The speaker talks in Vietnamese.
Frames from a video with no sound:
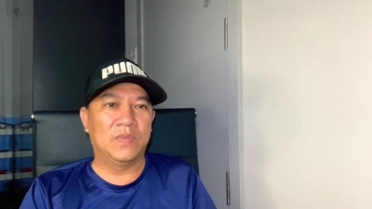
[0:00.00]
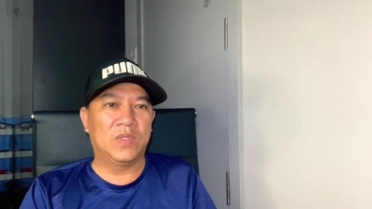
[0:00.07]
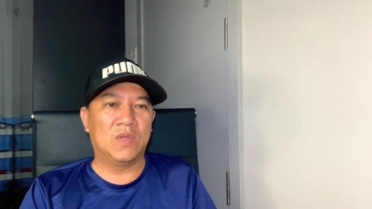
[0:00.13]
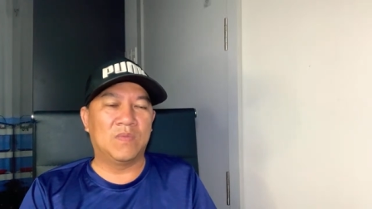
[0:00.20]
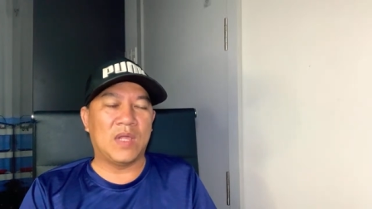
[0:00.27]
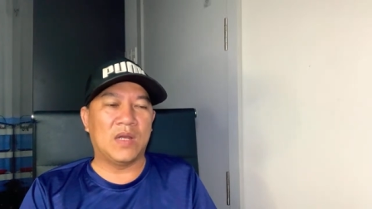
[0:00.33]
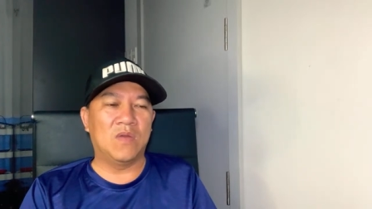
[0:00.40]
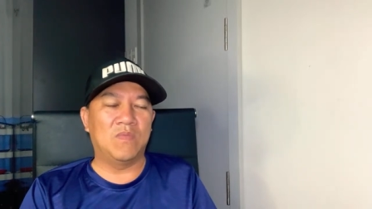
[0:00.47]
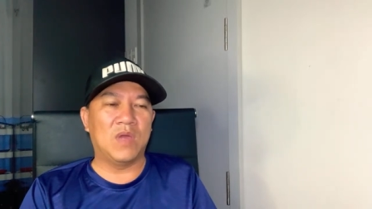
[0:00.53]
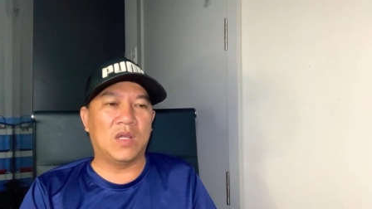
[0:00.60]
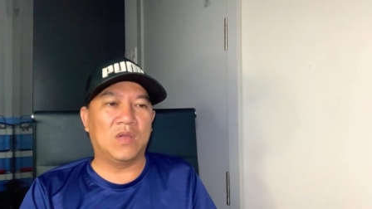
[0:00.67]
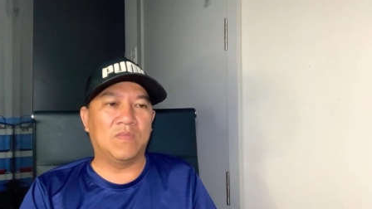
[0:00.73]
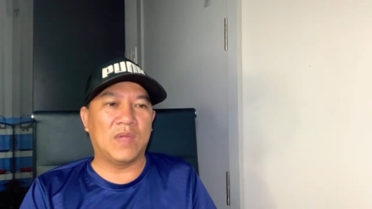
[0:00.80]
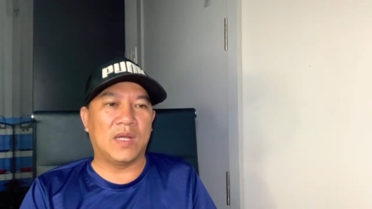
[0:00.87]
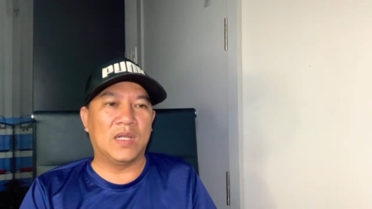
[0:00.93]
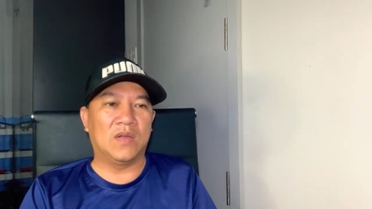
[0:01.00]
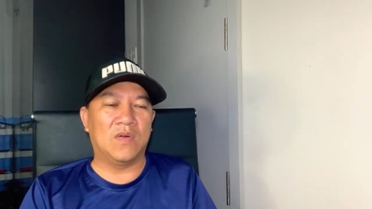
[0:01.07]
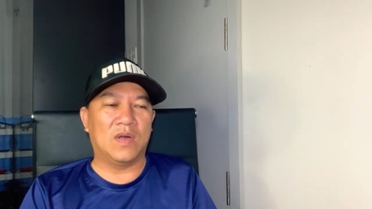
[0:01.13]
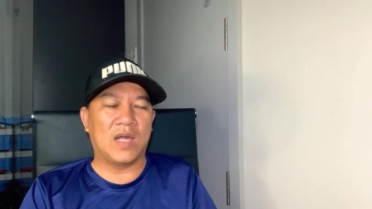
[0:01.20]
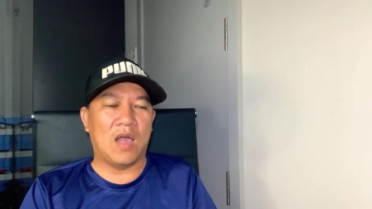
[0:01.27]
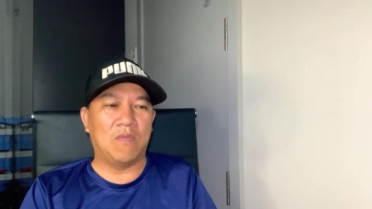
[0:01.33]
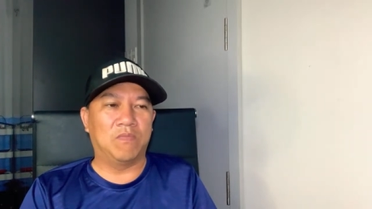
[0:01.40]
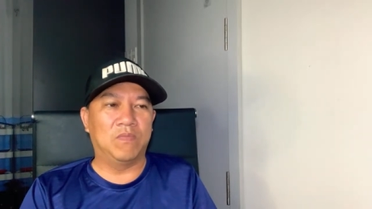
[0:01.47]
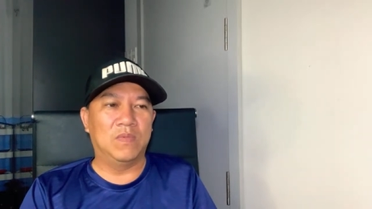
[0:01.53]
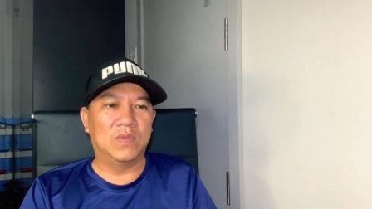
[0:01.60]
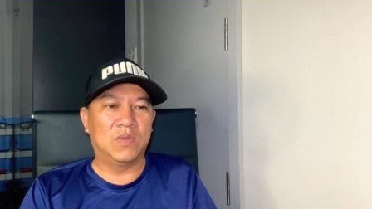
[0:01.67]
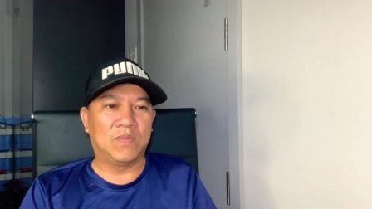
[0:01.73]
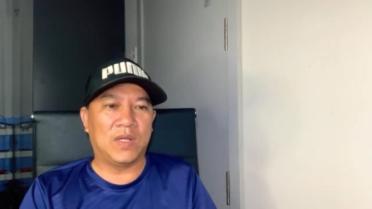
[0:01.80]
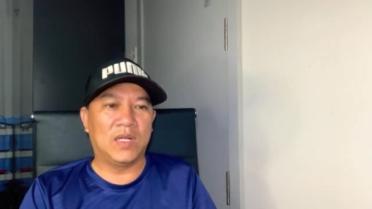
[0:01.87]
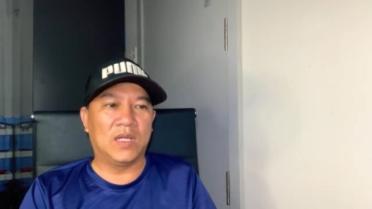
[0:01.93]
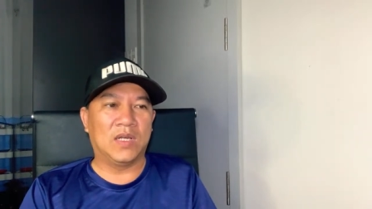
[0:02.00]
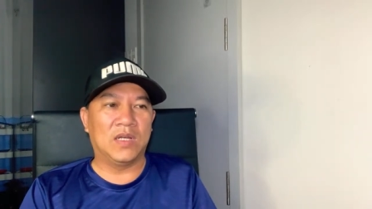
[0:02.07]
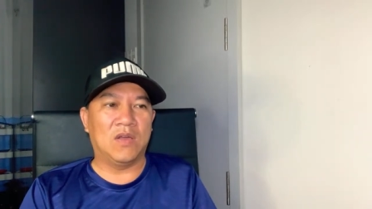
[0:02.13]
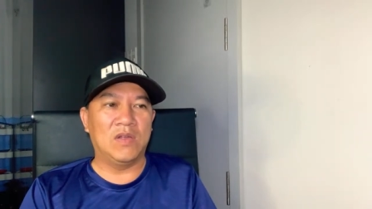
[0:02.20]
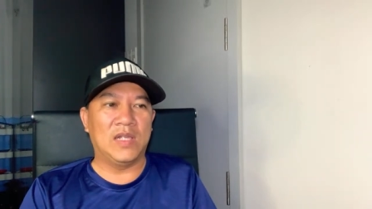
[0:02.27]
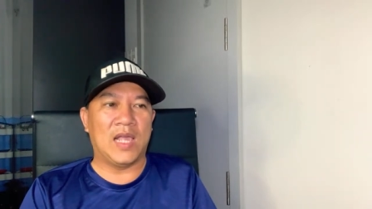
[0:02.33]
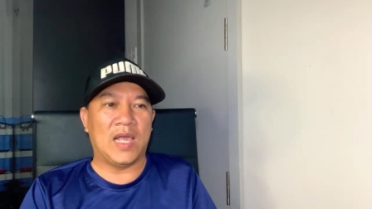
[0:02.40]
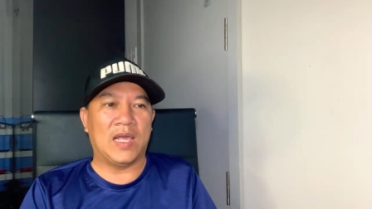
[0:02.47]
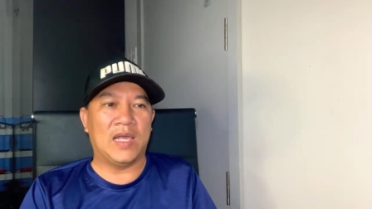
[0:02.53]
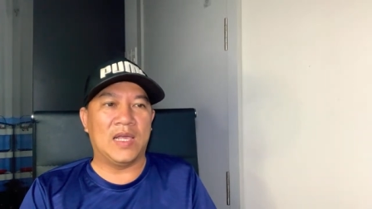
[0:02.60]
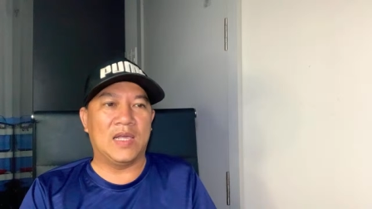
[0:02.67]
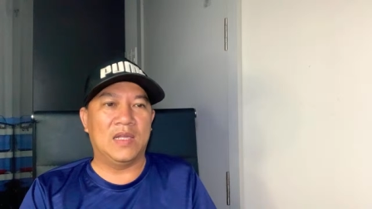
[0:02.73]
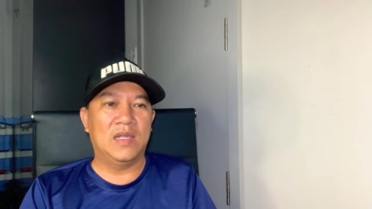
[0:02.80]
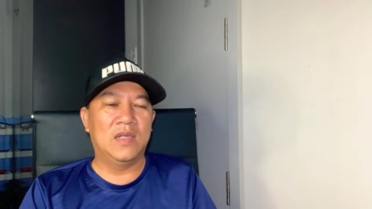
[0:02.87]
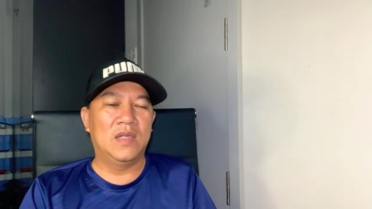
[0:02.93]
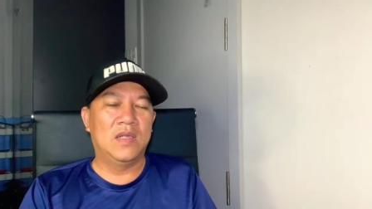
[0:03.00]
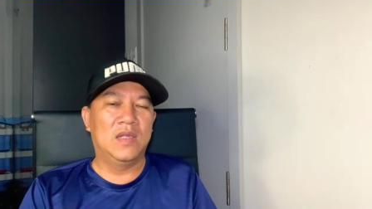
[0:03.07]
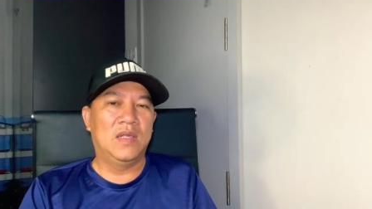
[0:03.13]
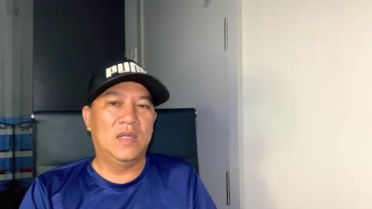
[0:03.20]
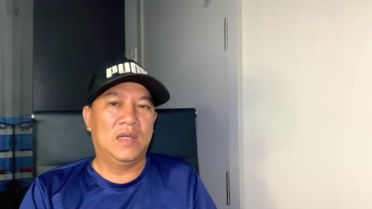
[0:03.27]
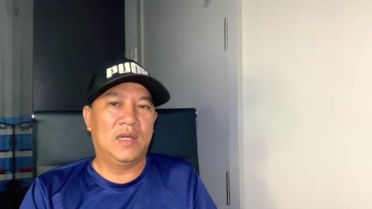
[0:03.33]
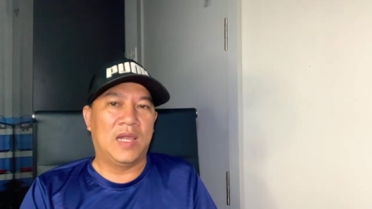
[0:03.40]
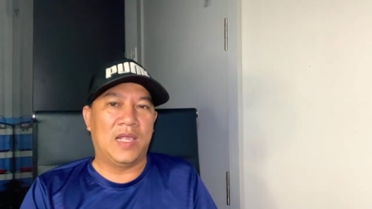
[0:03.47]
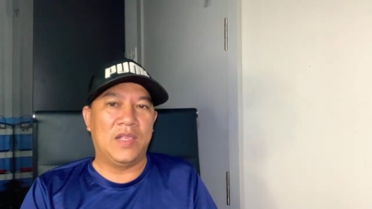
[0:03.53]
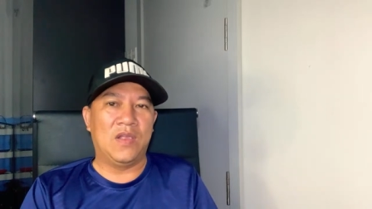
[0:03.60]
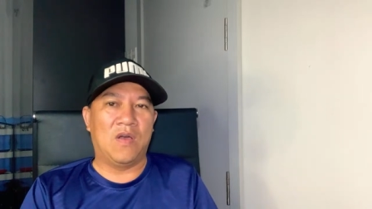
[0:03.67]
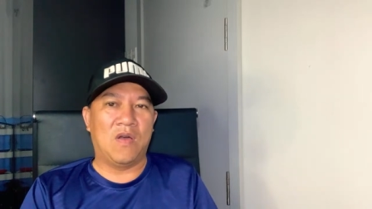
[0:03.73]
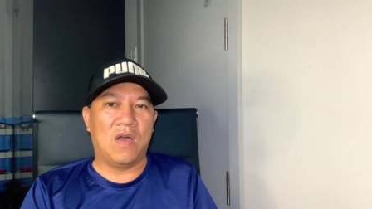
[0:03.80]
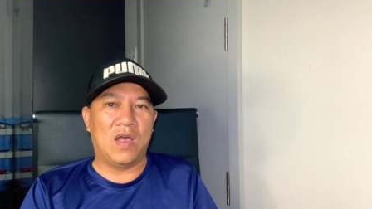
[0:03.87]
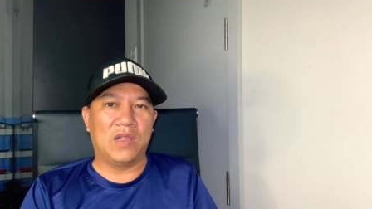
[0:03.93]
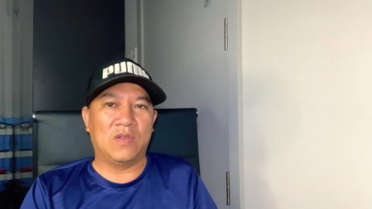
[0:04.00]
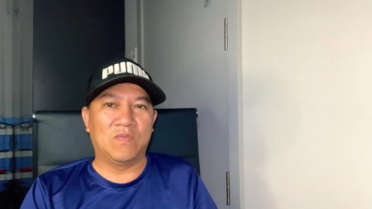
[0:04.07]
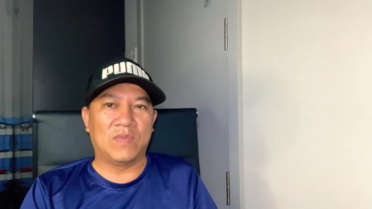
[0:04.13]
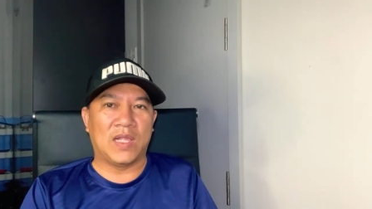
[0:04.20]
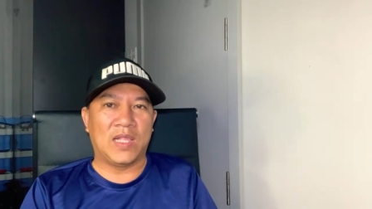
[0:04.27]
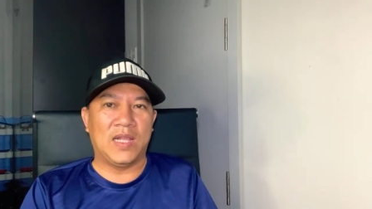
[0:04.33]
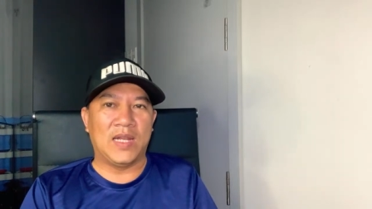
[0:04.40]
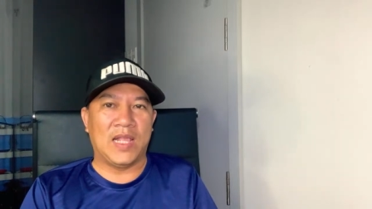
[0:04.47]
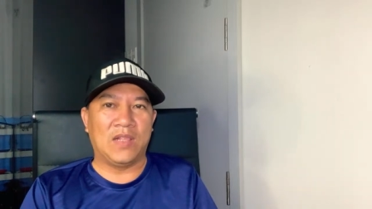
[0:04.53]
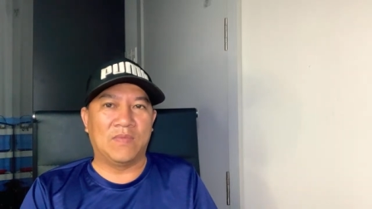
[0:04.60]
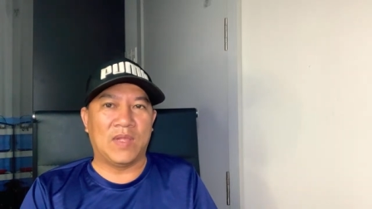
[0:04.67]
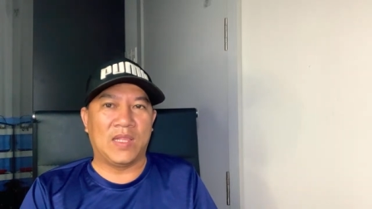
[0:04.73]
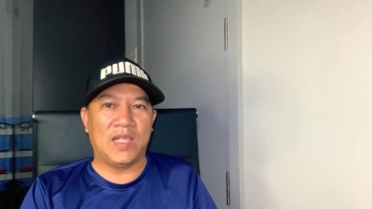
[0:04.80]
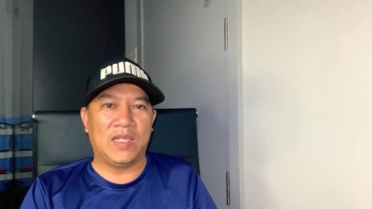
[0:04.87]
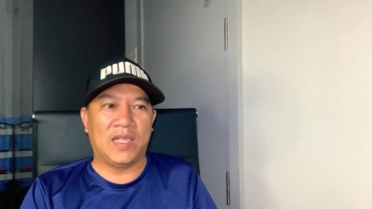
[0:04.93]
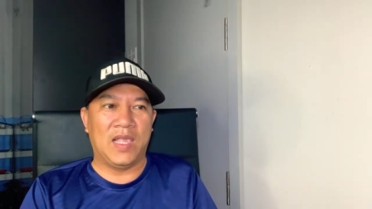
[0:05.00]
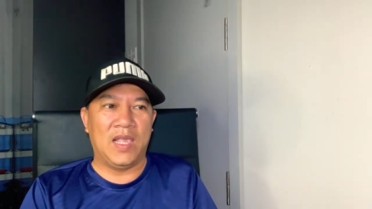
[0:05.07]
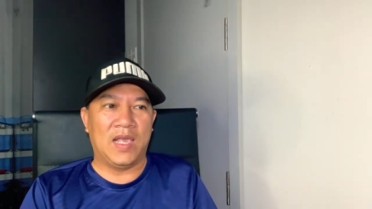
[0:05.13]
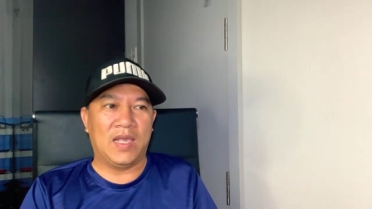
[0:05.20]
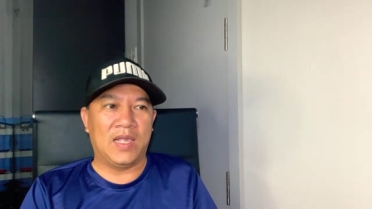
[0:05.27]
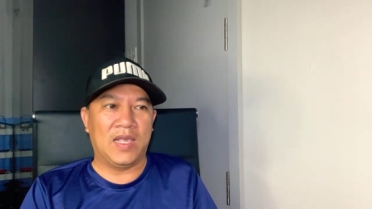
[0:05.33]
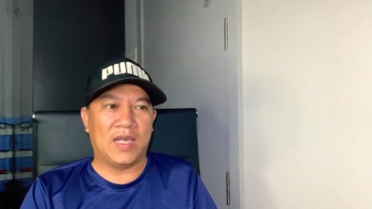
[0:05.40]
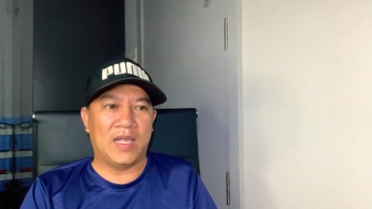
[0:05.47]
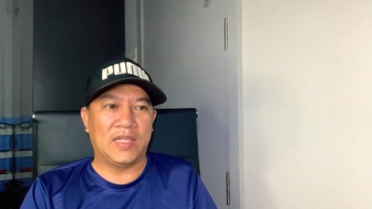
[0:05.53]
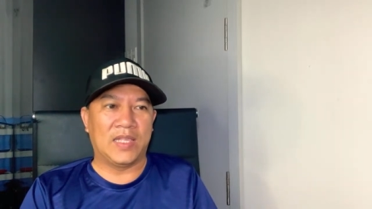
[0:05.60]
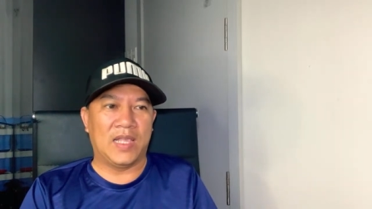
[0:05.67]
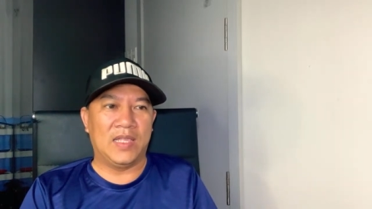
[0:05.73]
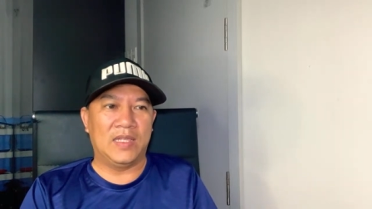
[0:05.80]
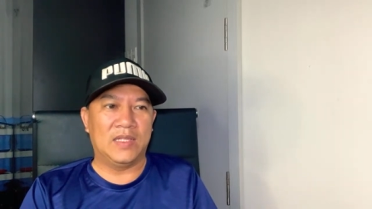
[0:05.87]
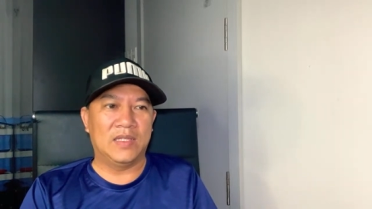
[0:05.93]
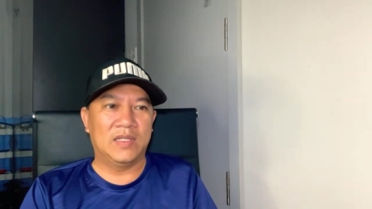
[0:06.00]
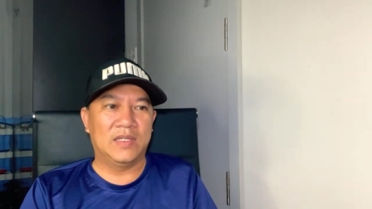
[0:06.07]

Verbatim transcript: chúng ta lúc đó chúng ta đừng có khóc chúng ta đừng có nói rằng á là do chúng ta thế này chúng ta thế kia nghe các anh chị